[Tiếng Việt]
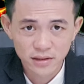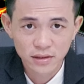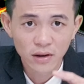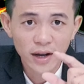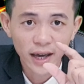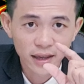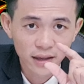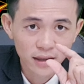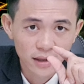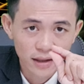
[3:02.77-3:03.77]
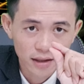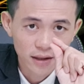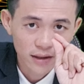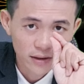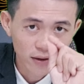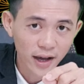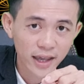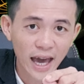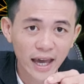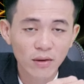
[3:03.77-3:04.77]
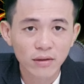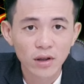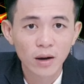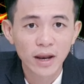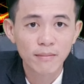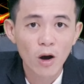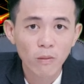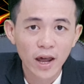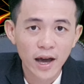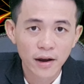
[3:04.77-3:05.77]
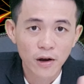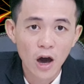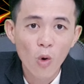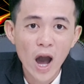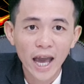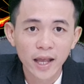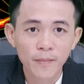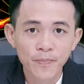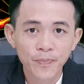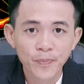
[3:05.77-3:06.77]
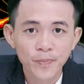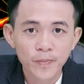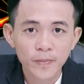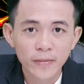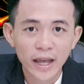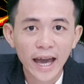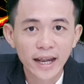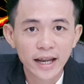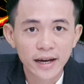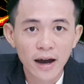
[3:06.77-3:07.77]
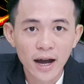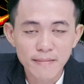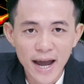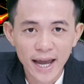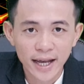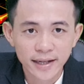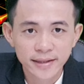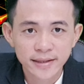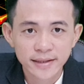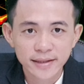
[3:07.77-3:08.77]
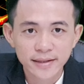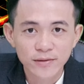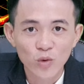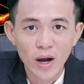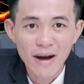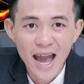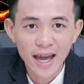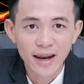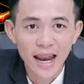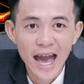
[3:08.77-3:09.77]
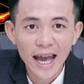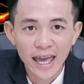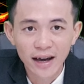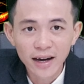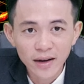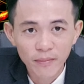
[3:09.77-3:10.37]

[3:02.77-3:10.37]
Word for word: nó gây nó gây hại cho con tôm là một là nợ 2 hai là nợ h 3 và ba là H2S